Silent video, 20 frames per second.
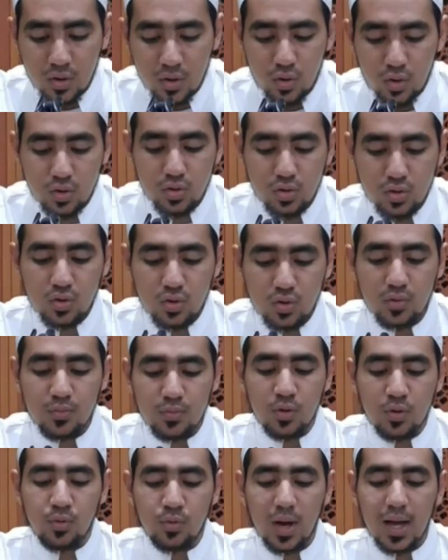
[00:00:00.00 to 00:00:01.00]

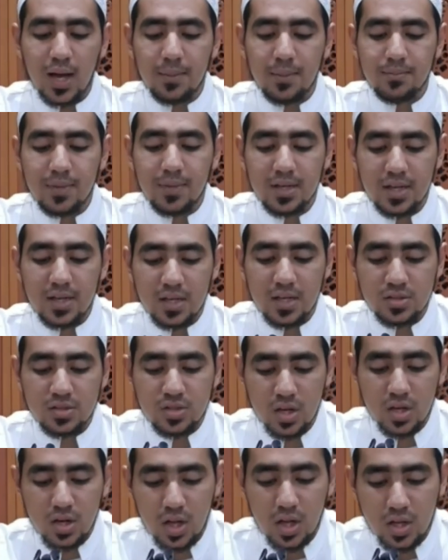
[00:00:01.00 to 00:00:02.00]
urqubu Muhammadan
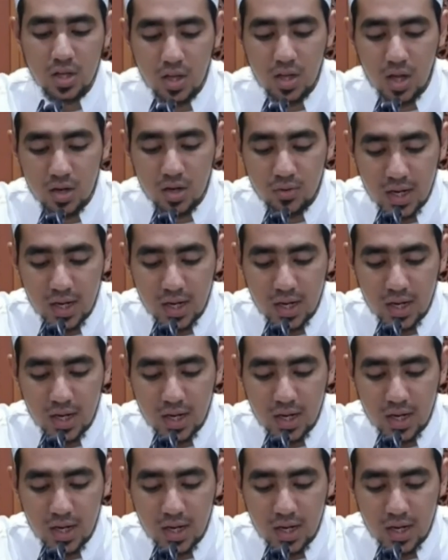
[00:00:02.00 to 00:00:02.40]
sallallahu